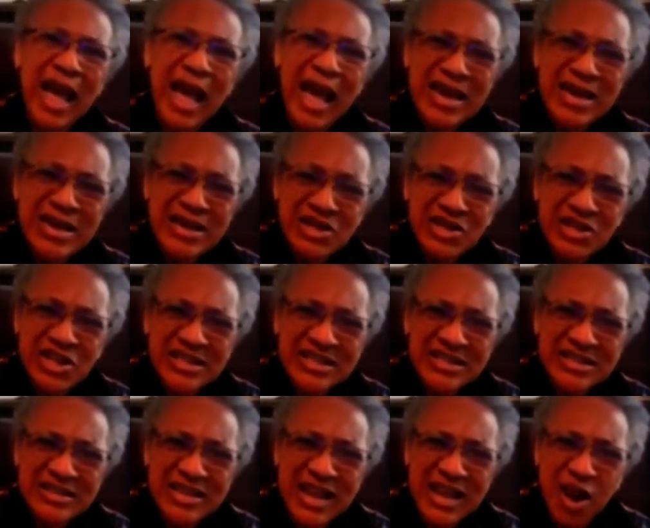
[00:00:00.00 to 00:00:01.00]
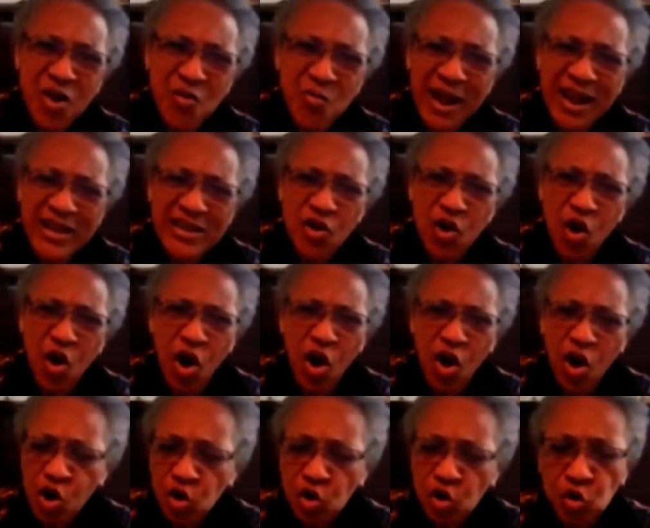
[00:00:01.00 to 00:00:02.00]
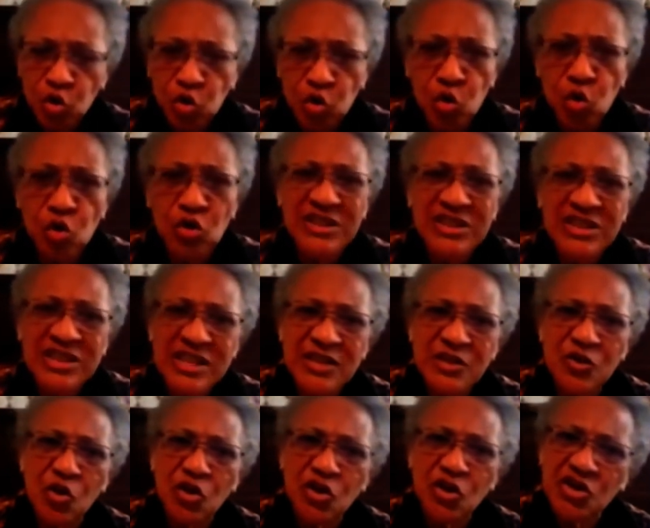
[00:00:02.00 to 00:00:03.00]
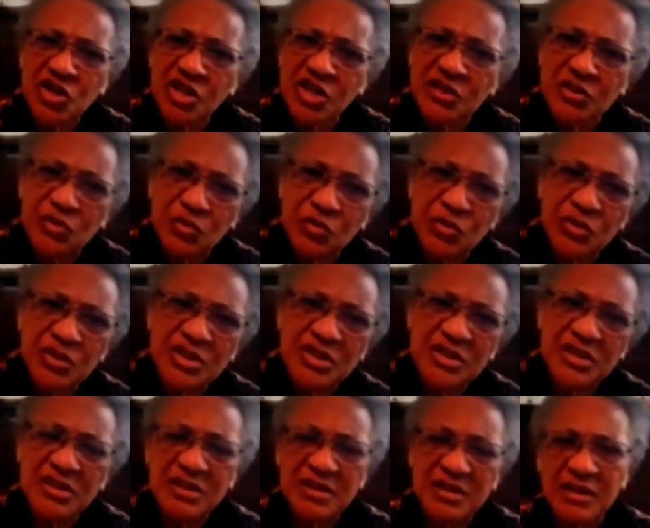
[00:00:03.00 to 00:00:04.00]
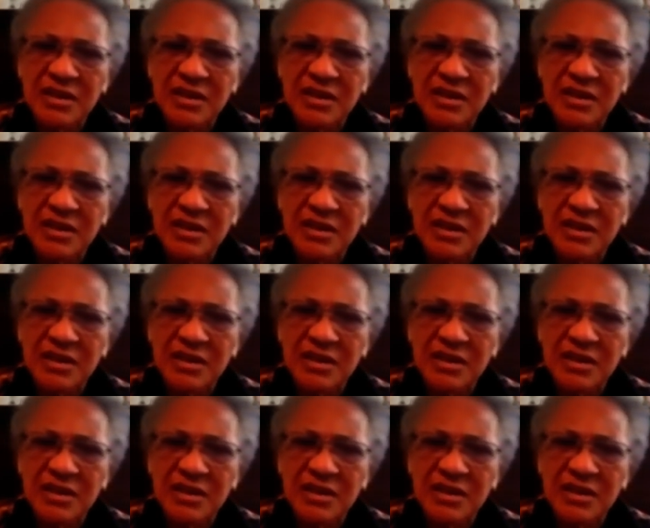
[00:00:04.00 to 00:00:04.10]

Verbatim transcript: a injeção maior do Senhor Jesus